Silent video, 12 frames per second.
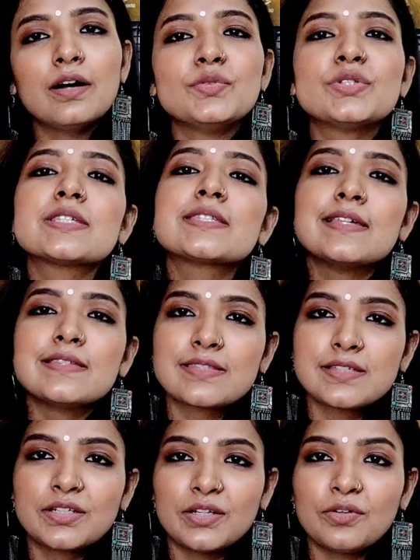विच इज़
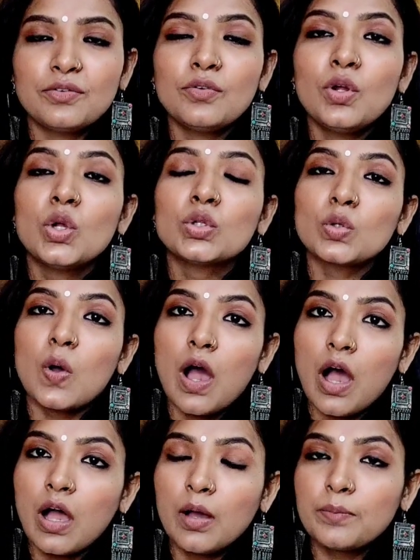सेंसिटिव तो
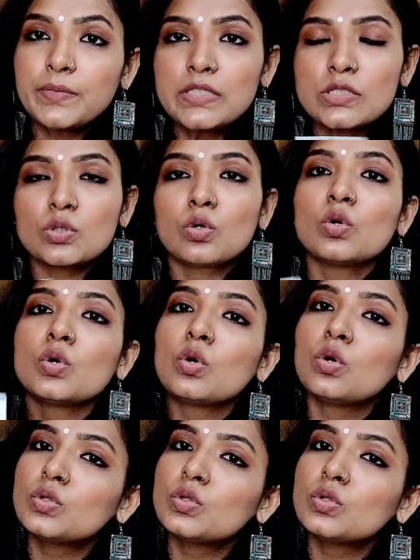आप इसको